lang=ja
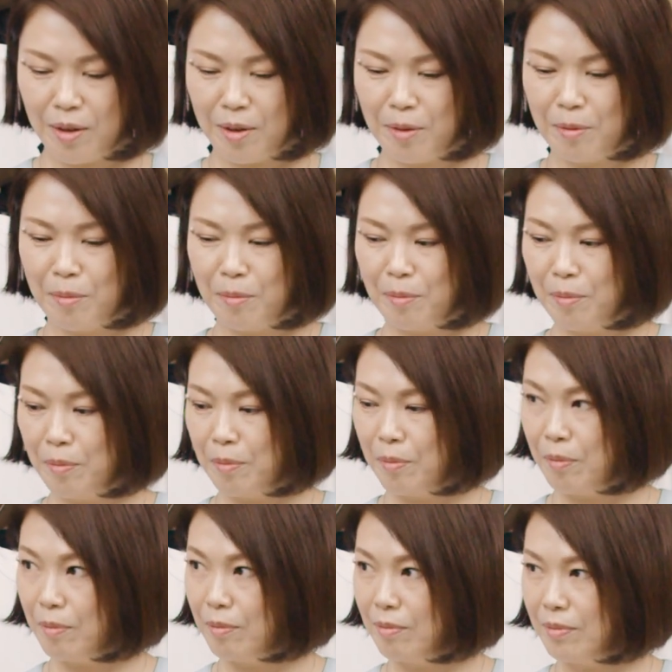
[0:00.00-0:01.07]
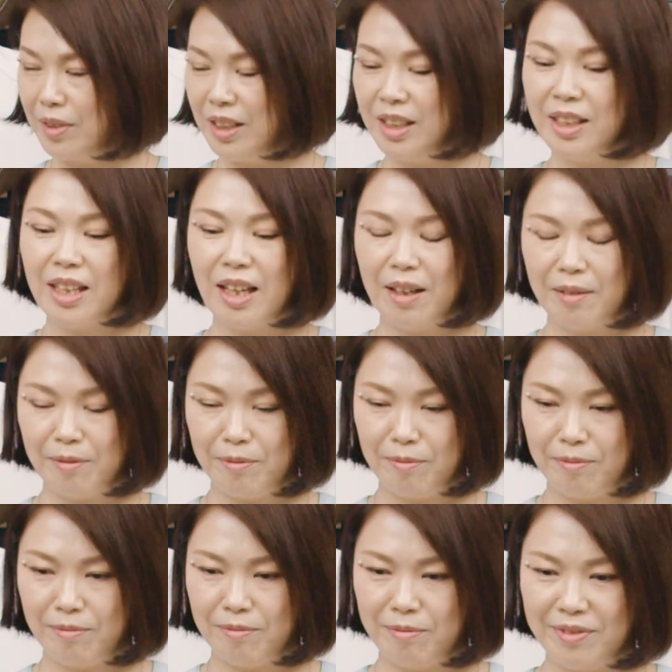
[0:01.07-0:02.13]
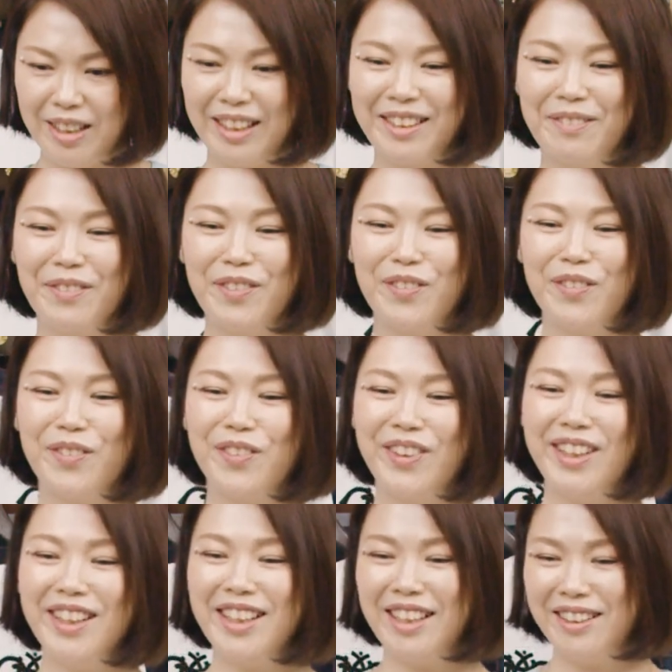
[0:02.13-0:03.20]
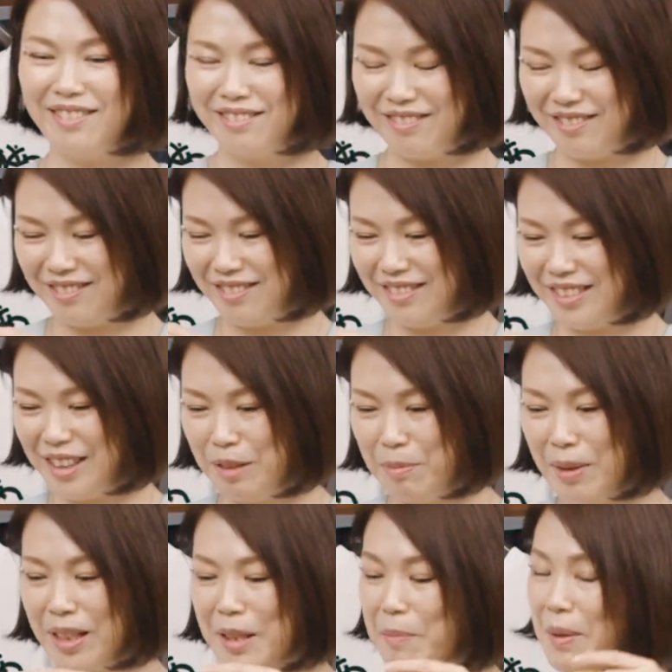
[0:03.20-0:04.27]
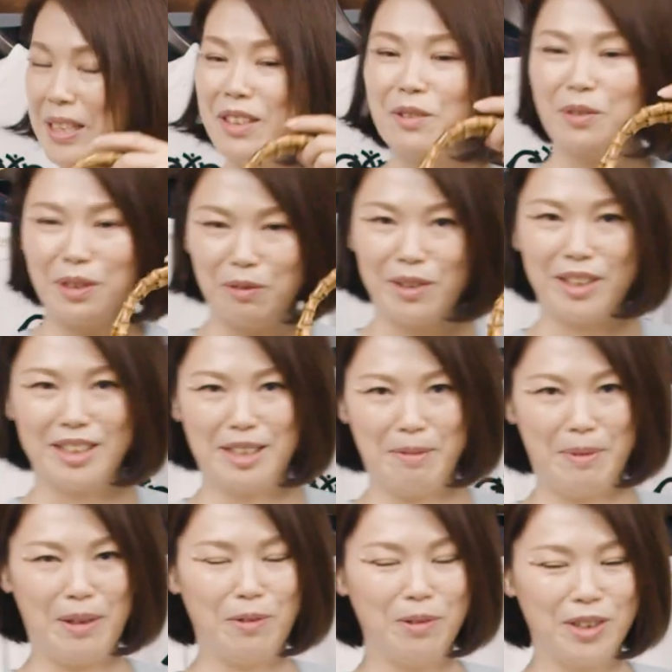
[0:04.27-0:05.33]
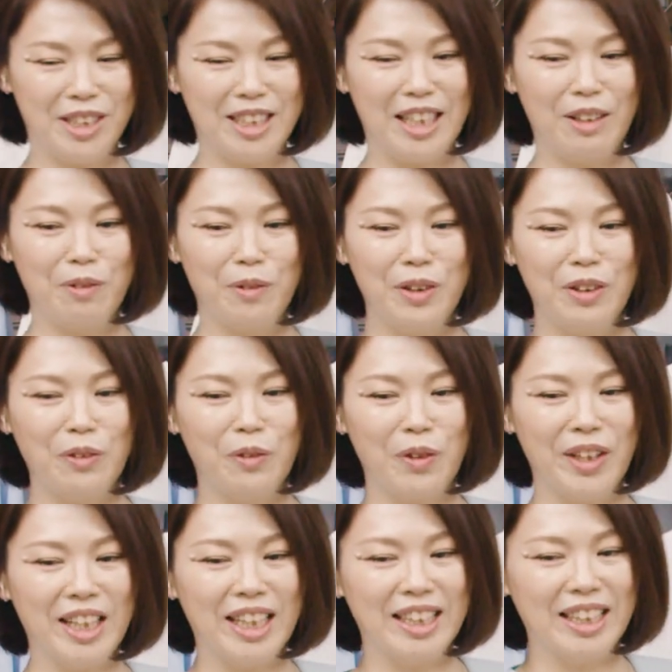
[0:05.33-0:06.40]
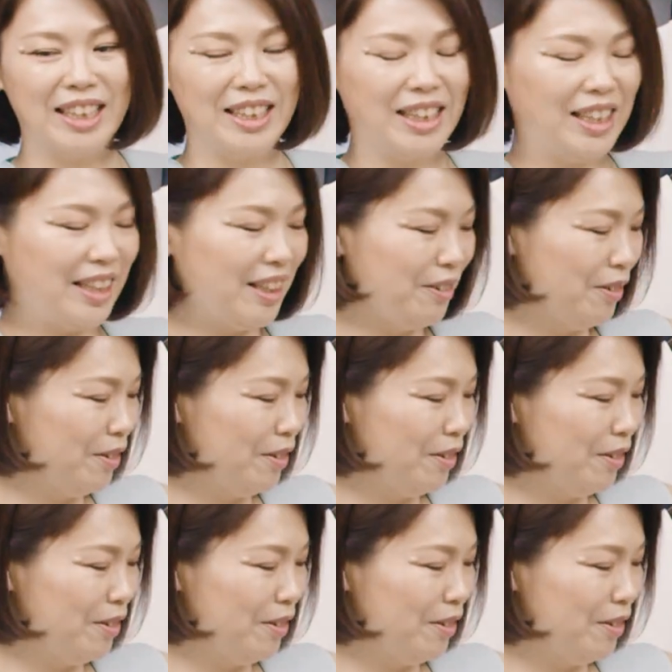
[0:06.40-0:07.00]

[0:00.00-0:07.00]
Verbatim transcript: これ見せたっけいいえ。はい。だってもう、これ、決めてますよね、お客様こちらの色を選んでいただけ